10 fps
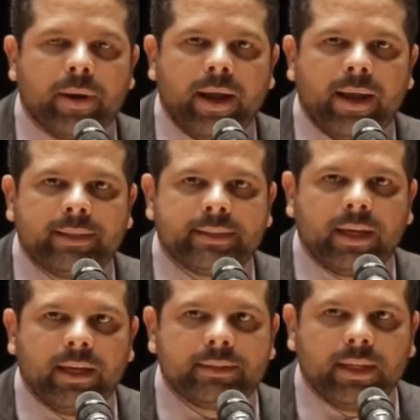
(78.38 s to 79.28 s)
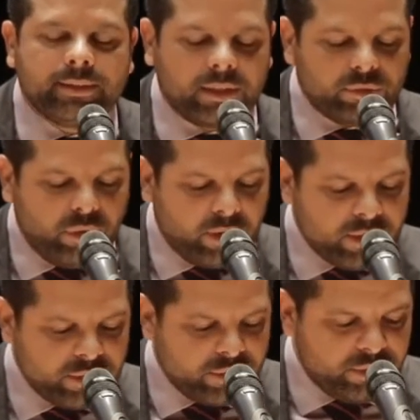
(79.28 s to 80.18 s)
para essa, essa, essa
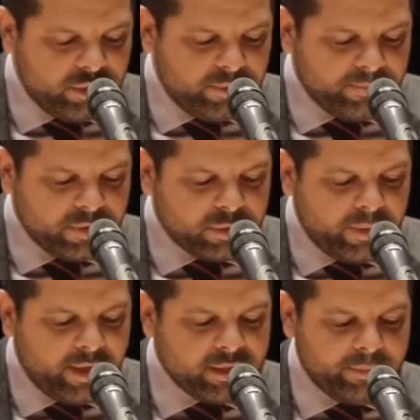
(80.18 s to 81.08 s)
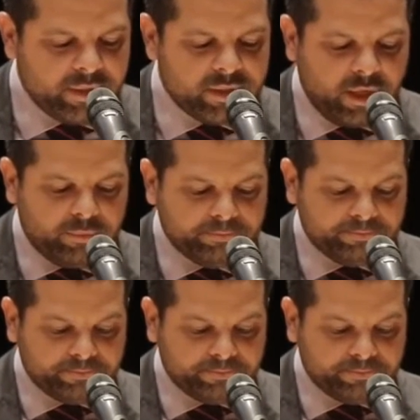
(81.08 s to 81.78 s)
troca de, de experiência e aprendizado.